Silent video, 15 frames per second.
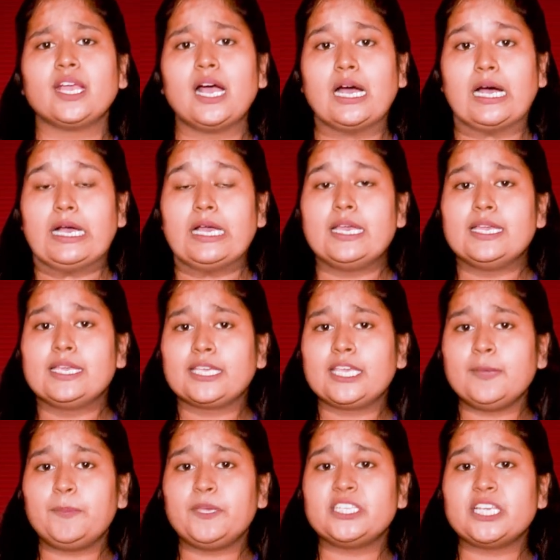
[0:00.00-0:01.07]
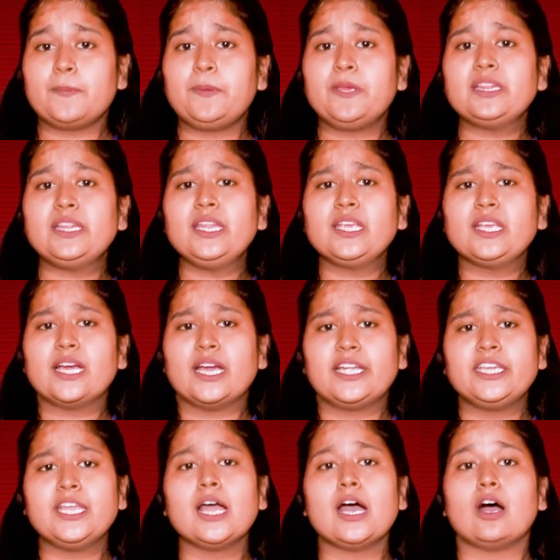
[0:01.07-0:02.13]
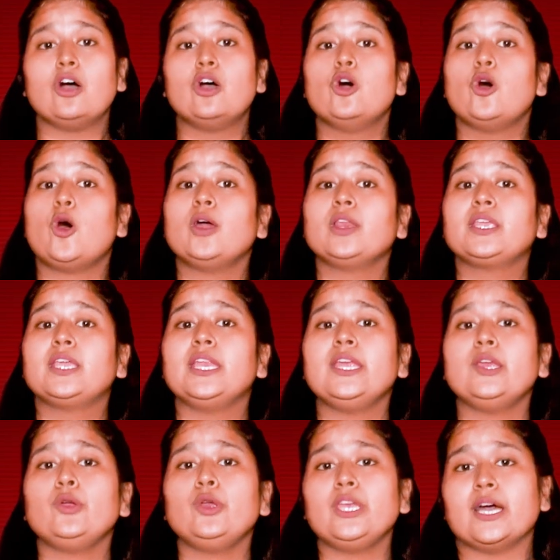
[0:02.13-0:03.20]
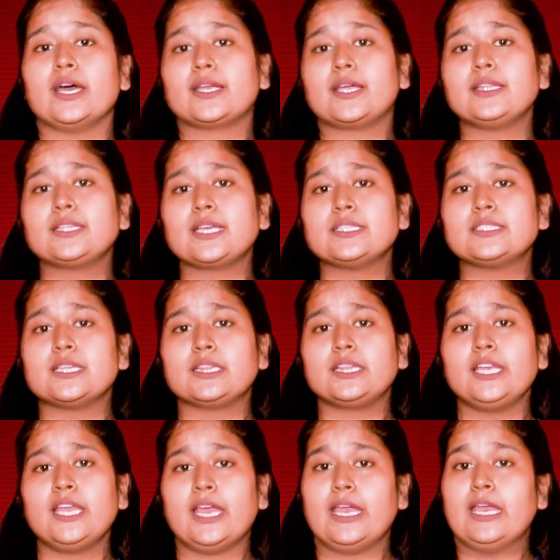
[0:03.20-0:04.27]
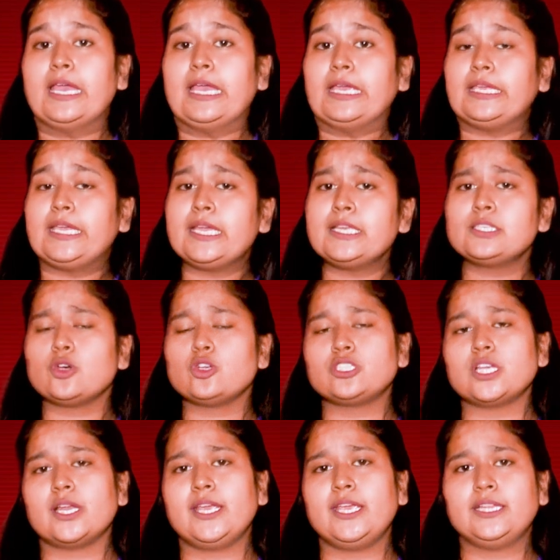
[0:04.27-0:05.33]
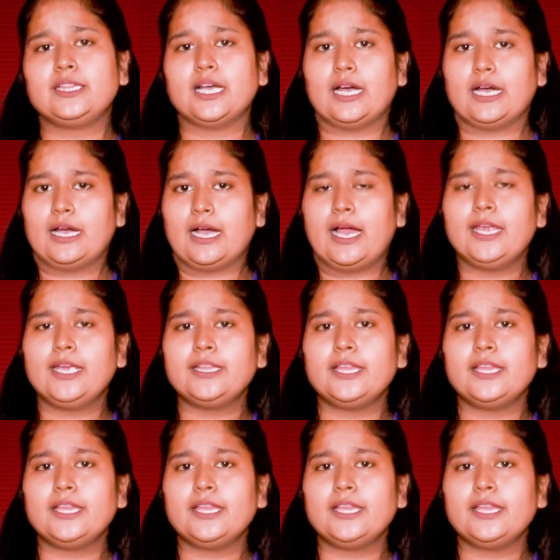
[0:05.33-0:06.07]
कहा कि बीजेपी इतनी घटिया और गिरी हुई हरकत कर सकती है ये सोचा नहीं था आइए